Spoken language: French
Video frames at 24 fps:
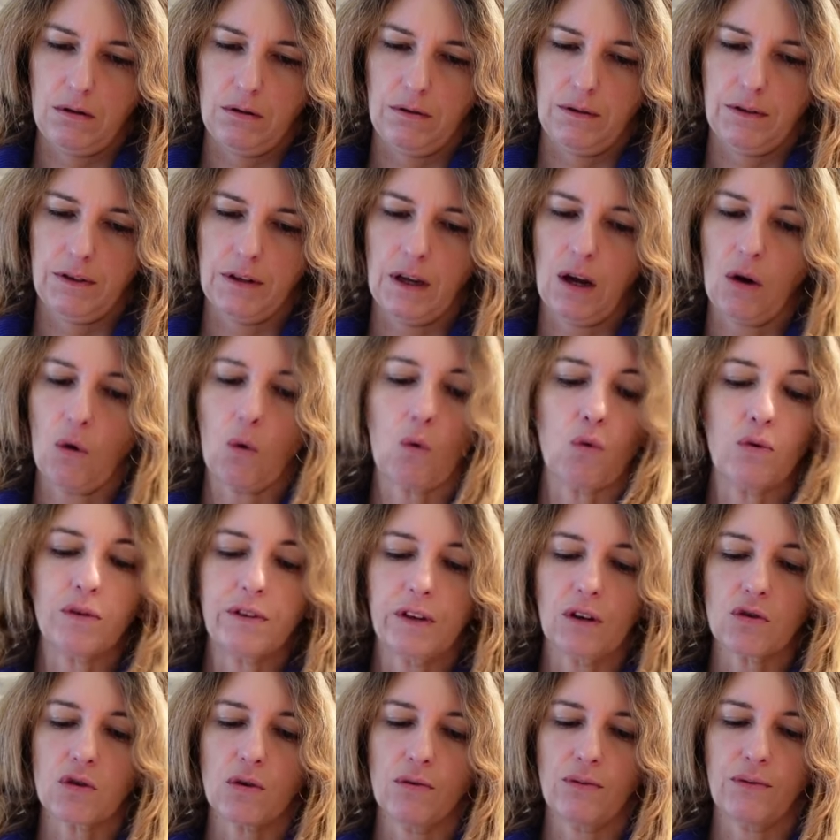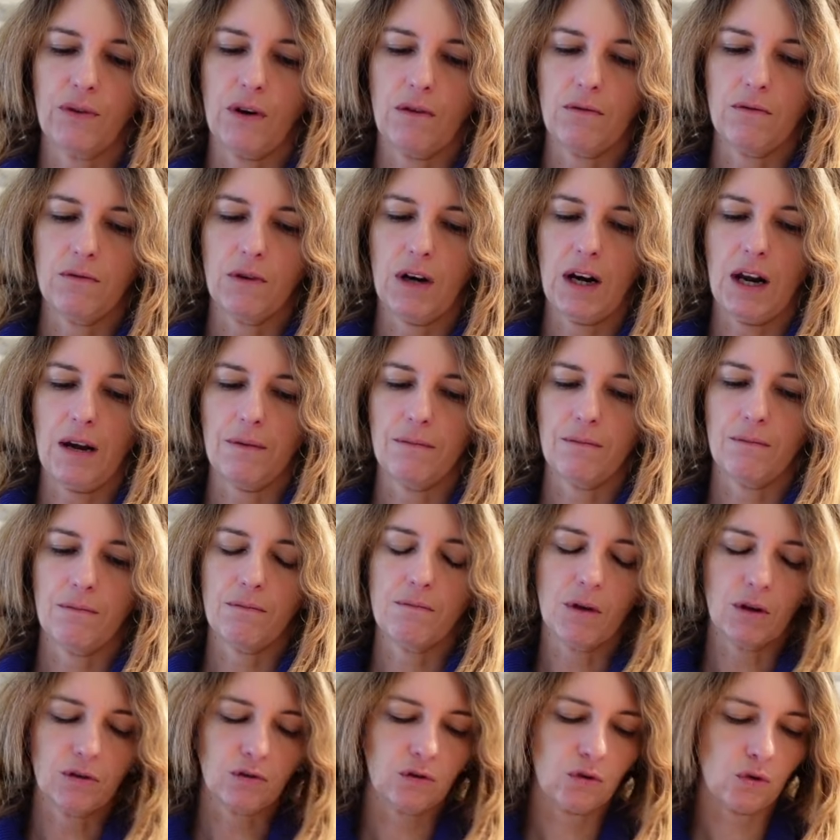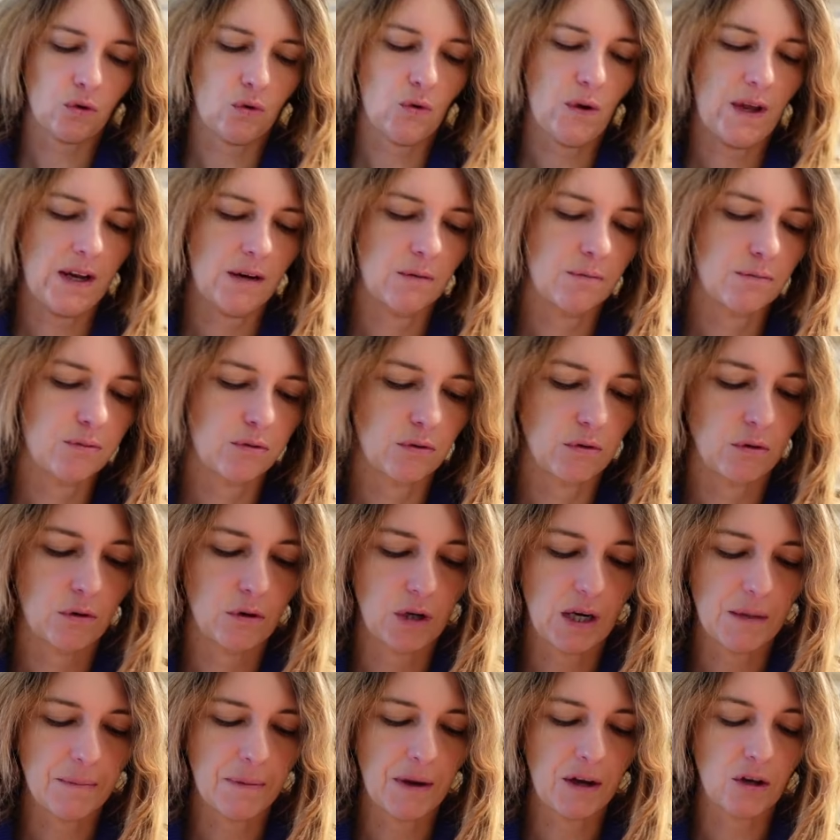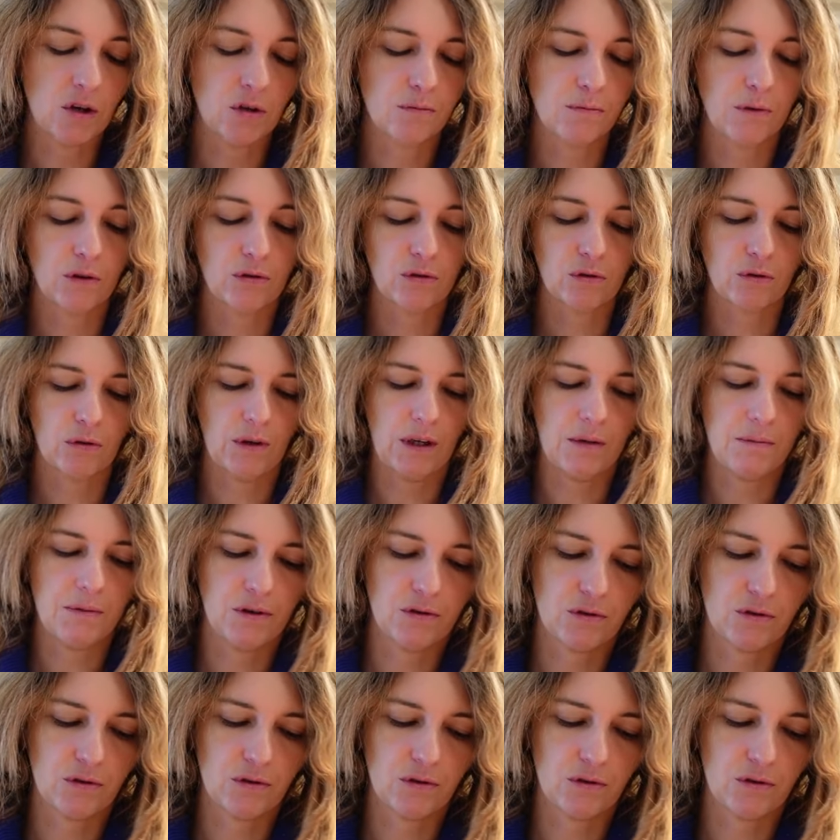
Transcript: C'est un coussin chauffant, voilà, menstruel, pour euh, les périodes menstruelles, bien